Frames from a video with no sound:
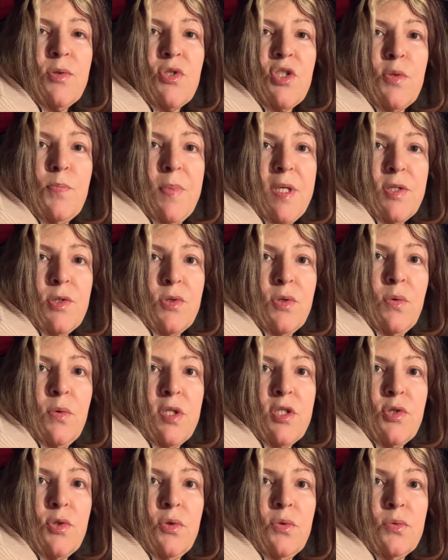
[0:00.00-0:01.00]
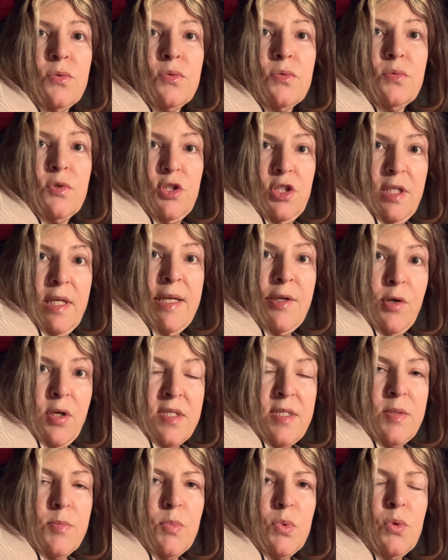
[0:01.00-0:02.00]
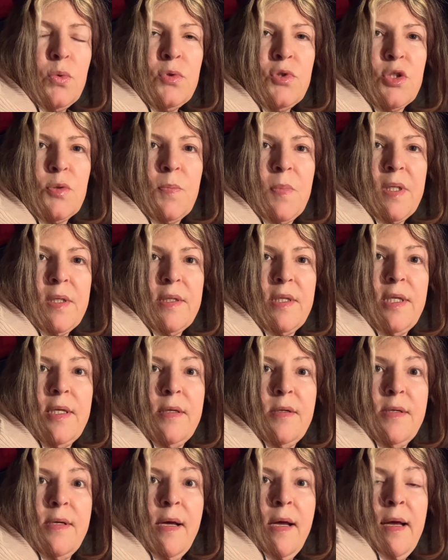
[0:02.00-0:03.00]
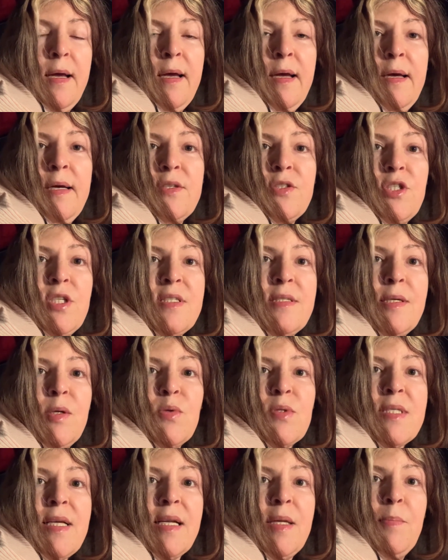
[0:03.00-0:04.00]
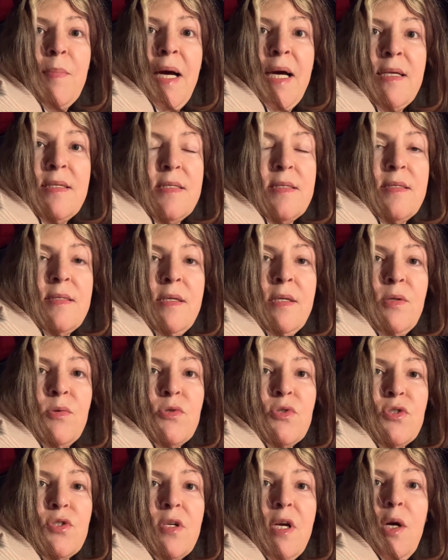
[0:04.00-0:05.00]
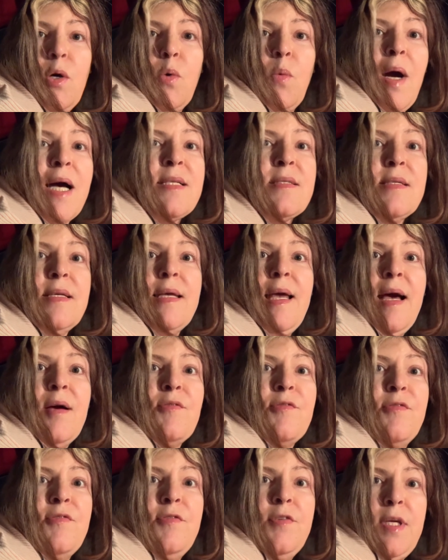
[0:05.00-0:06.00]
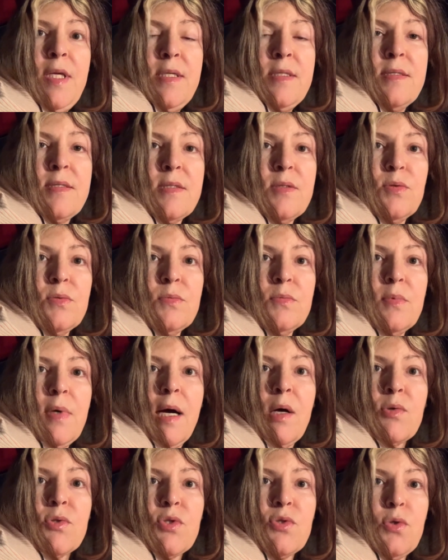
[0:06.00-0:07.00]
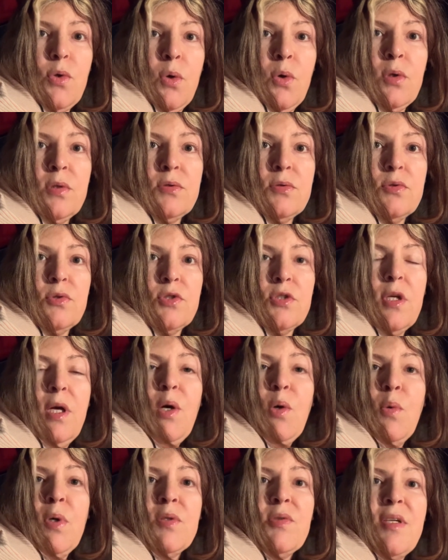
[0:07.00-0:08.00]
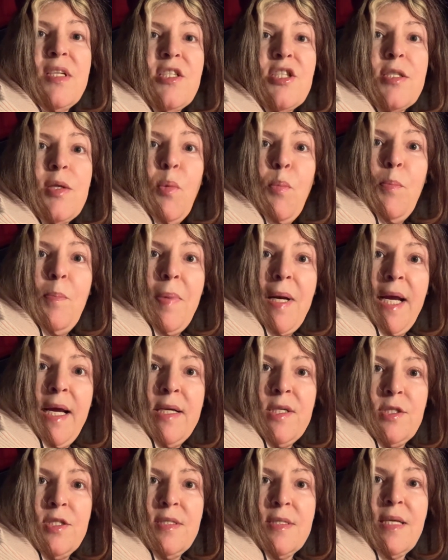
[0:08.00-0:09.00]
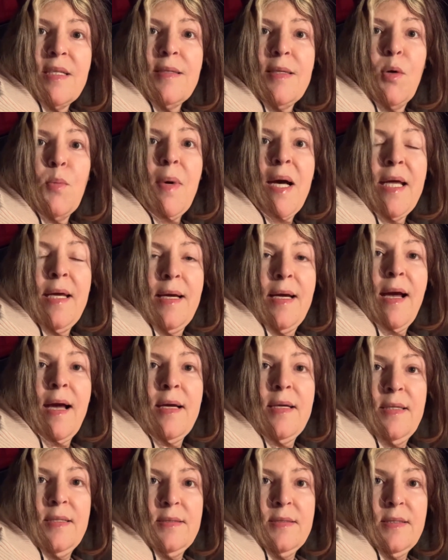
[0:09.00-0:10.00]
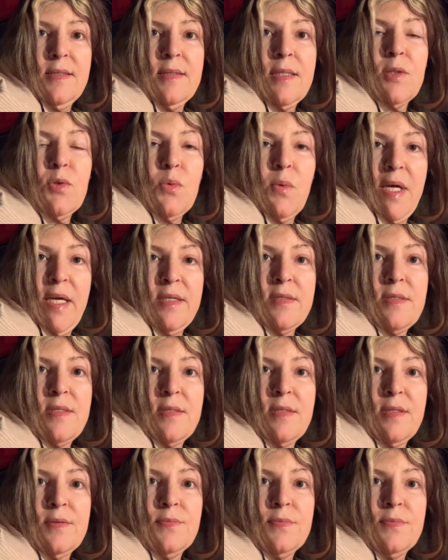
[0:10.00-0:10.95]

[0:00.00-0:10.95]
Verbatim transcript: de pessoas com esclerose múltipla que dizem que os animaizinhos quase que avisam aos donos quando eles estão prestes a ter uma recaída da doença.